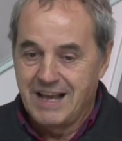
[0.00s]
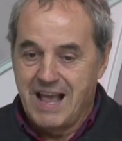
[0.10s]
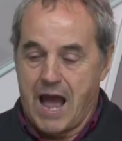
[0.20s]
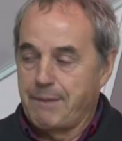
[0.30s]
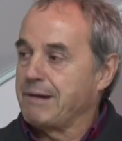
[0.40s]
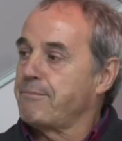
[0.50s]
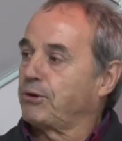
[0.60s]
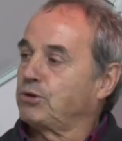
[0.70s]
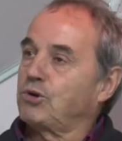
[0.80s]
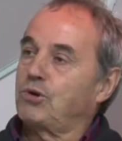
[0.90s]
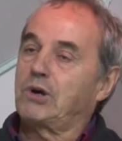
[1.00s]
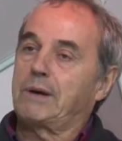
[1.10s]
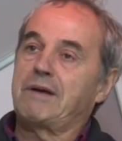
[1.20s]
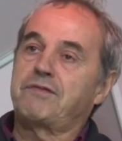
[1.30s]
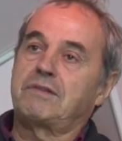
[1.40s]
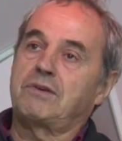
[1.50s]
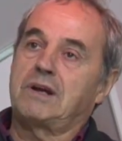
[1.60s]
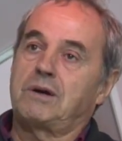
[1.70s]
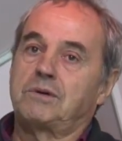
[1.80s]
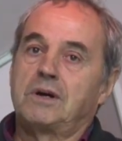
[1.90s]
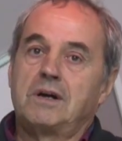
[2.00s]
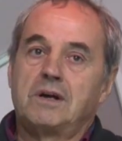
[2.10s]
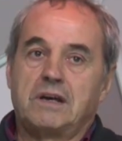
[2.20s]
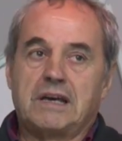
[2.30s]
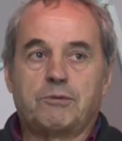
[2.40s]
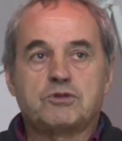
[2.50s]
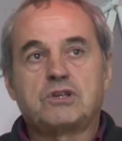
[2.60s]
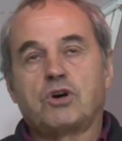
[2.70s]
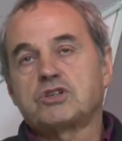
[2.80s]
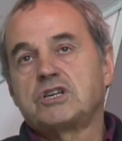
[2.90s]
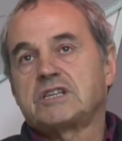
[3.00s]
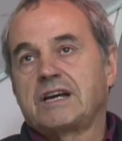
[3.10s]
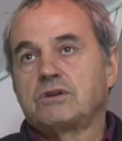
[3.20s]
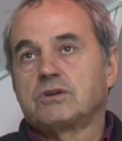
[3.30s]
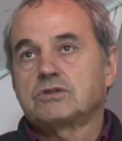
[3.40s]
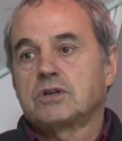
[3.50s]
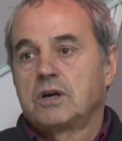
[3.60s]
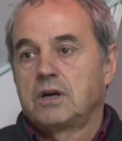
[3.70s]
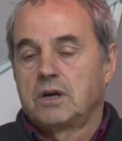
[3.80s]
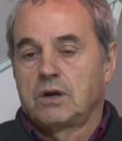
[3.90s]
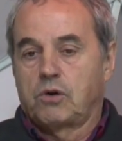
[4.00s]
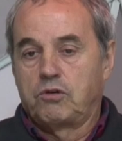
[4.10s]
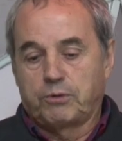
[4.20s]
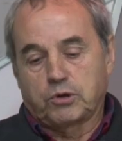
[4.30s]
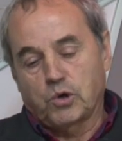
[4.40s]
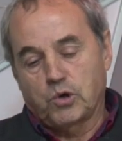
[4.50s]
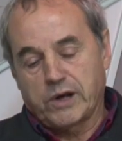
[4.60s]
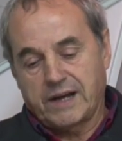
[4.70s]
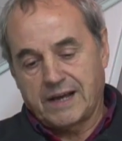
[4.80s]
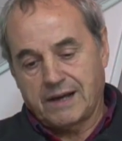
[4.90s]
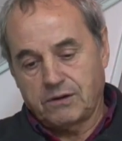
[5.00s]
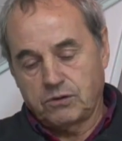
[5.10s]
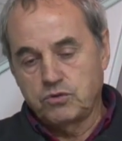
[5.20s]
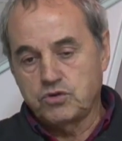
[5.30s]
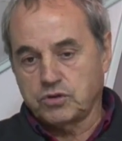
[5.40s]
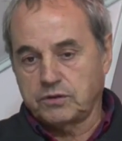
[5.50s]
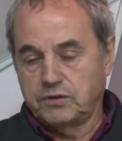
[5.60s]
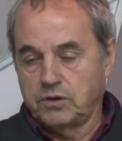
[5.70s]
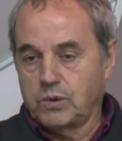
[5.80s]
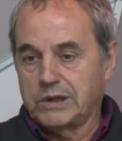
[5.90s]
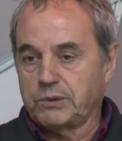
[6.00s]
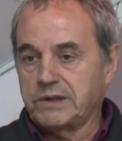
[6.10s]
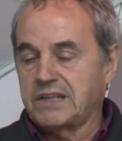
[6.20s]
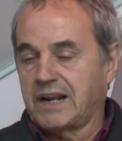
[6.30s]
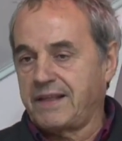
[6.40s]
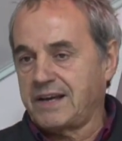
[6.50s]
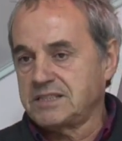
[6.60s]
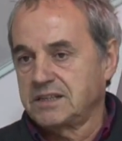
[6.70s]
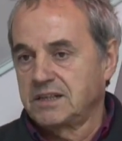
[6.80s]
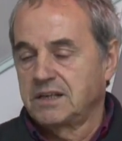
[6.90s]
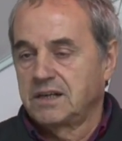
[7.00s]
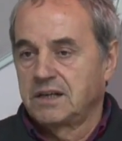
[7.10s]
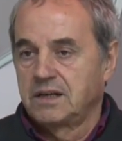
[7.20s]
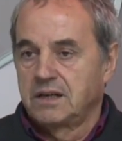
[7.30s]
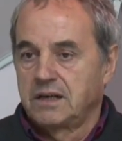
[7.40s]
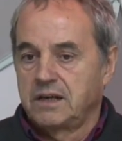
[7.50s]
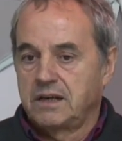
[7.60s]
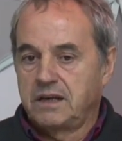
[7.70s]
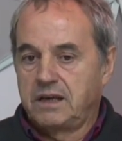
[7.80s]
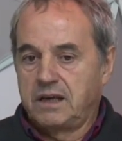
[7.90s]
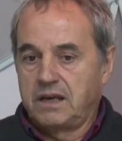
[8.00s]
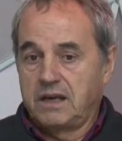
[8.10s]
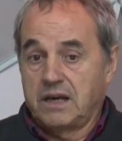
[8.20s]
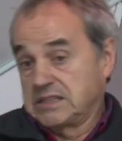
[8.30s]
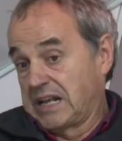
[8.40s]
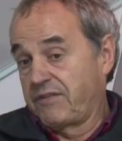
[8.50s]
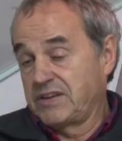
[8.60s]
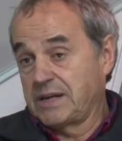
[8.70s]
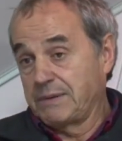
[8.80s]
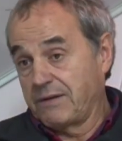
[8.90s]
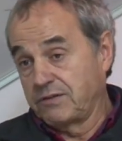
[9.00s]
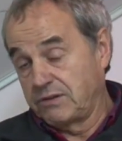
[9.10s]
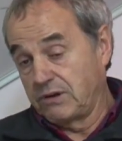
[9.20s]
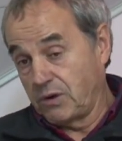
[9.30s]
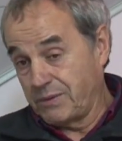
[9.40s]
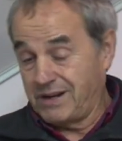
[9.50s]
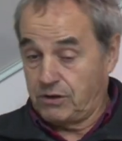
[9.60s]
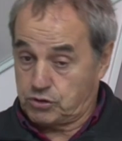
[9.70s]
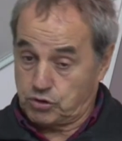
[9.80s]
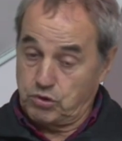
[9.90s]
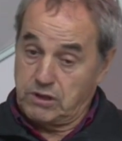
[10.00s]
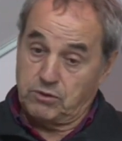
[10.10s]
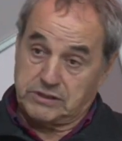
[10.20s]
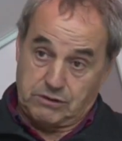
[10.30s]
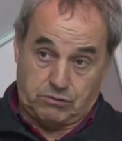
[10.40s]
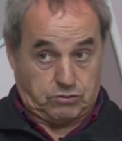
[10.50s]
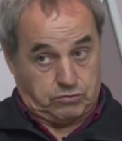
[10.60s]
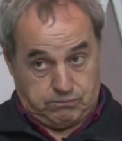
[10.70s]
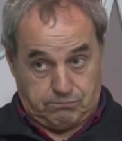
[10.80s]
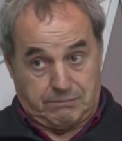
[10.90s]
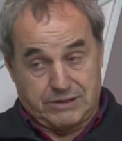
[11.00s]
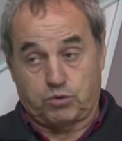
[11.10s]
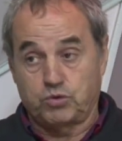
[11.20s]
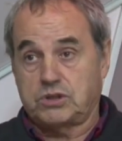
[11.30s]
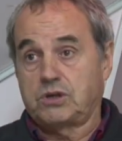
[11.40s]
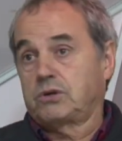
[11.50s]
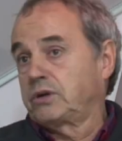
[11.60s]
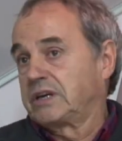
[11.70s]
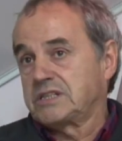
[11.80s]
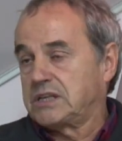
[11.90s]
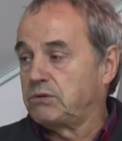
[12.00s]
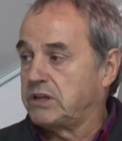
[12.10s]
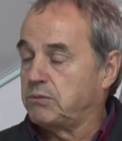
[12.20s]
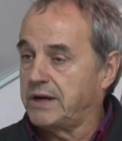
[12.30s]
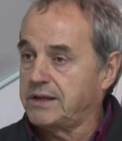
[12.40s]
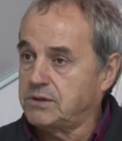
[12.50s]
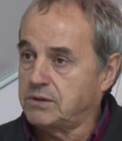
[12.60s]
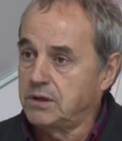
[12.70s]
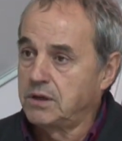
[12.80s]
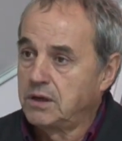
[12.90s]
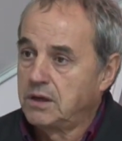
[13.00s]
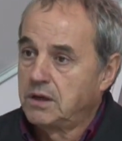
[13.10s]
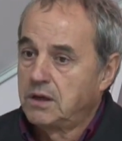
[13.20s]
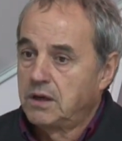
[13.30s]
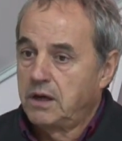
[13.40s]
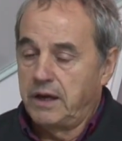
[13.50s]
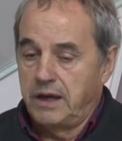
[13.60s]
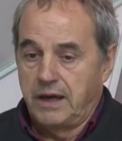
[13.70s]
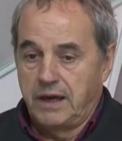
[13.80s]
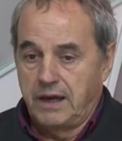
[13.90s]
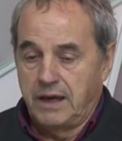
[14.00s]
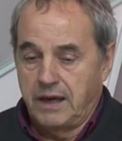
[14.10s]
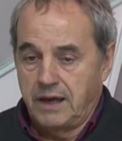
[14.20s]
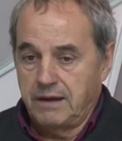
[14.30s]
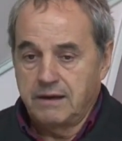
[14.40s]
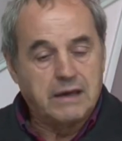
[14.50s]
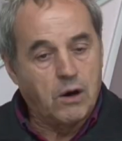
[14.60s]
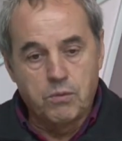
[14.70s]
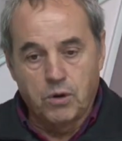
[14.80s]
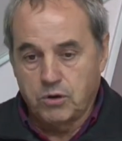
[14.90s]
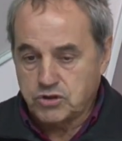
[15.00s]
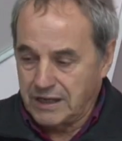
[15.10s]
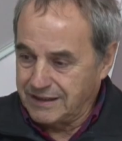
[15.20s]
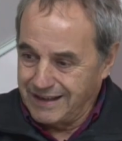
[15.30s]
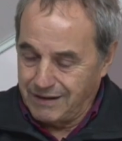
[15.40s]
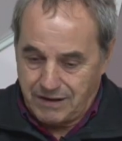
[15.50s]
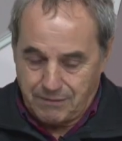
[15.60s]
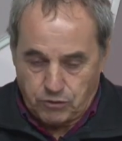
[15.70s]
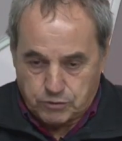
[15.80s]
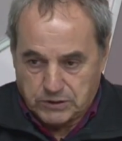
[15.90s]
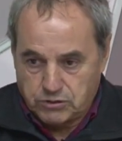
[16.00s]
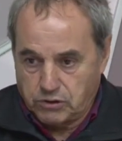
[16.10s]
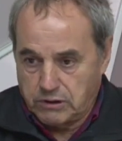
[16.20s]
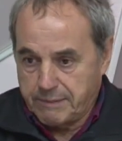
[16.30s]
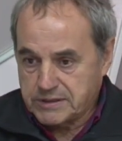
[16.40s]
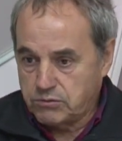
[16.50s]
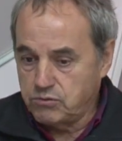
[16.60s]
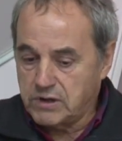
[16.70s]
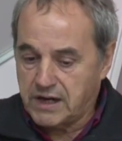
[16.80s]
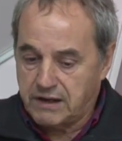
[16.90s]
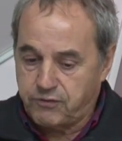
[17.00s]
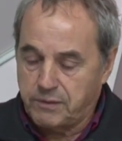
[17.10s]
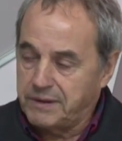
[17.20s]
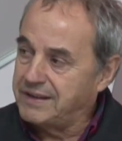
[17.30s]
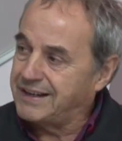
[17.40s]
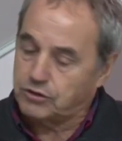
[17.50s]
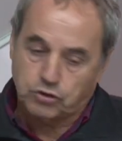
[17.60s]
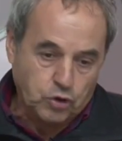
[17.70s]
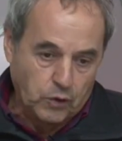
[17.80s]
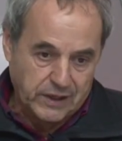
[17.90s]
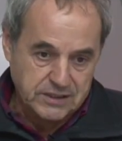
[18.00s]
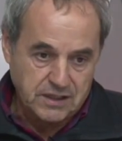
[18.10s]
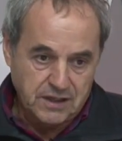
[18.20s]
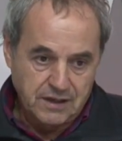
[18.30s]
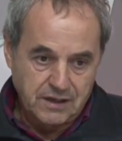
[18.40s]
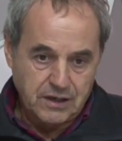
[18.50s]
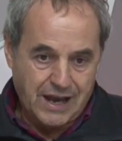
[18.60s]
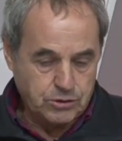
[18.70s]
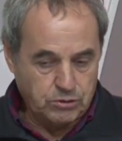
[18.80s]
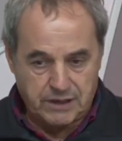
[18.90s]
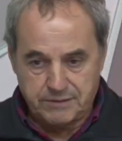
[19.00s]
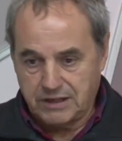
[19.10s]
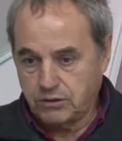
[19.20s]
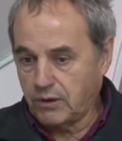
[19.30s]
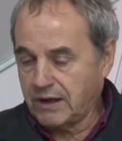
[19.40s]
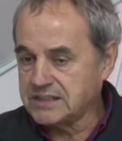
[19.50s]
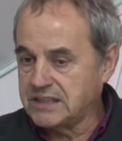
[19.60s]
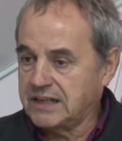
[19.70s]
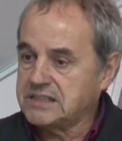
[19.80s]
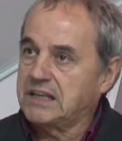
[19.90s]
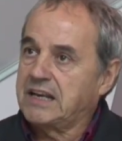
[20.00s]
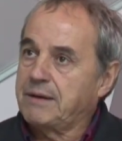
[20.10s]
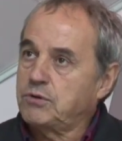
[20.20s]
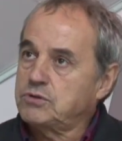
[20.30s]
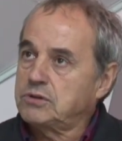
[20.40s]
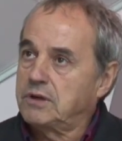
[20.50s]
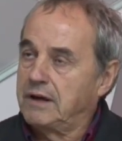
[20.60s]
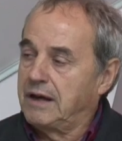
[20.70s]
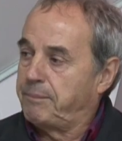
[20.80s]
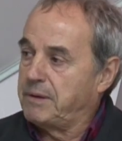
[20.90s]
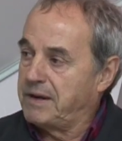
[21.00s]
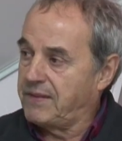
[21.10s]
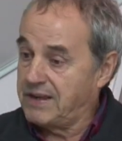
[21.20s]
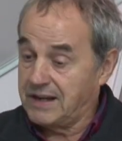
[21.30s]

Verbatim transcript: había un protocolo que había funcionado. Llevamos 5 o 6 años con un protocolo que era un socio, cuatro entradas, y hasta la fecha había funcionado bien. dos últimos años más justico y este último año eh, ya hubo, o sea, eh, nos pasó lo que no había pasado nunca, que fue vender todas, absolutamente todas las entradas que teníamos el primer día.